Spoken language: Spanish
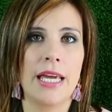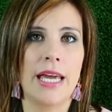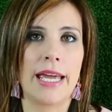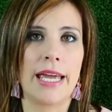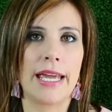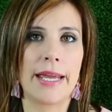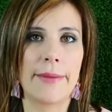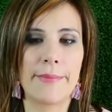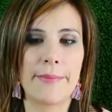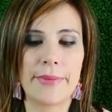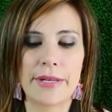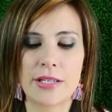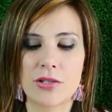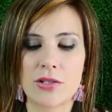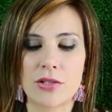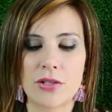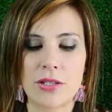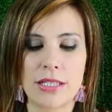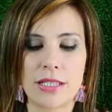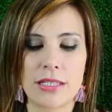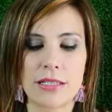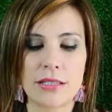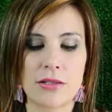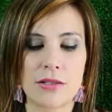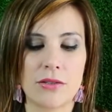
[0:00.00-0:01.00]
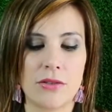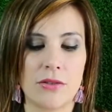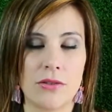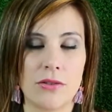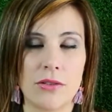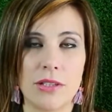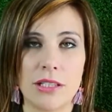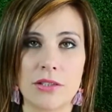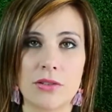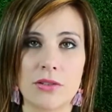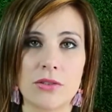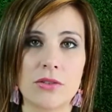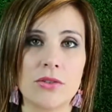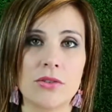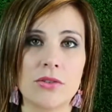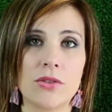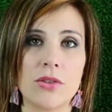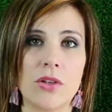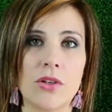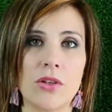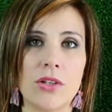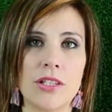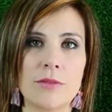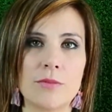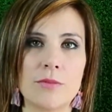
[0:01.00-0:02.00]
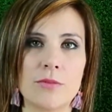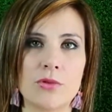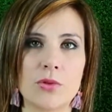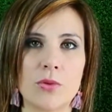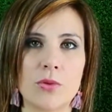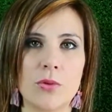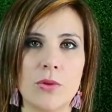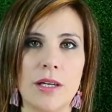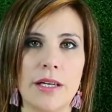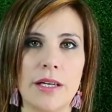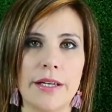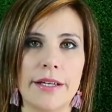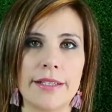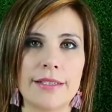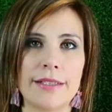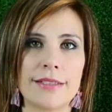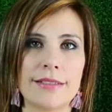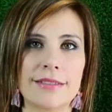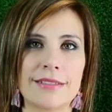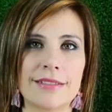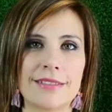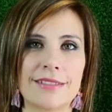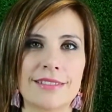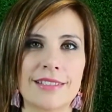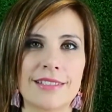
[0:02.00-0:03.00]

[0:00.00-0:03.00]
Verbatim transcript: en personas con eso, con dolores musculares.